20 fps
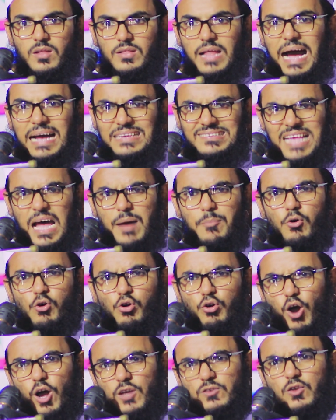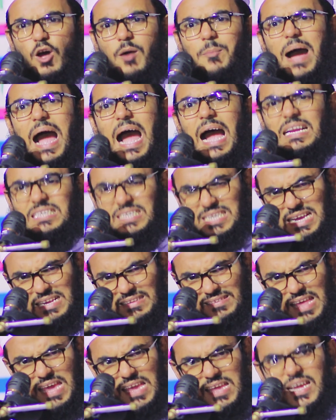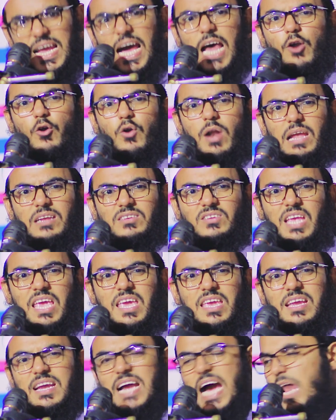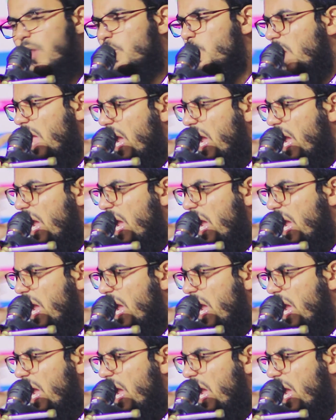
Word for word: তাজাব গজব আসে যেই কারণে সেই কারণ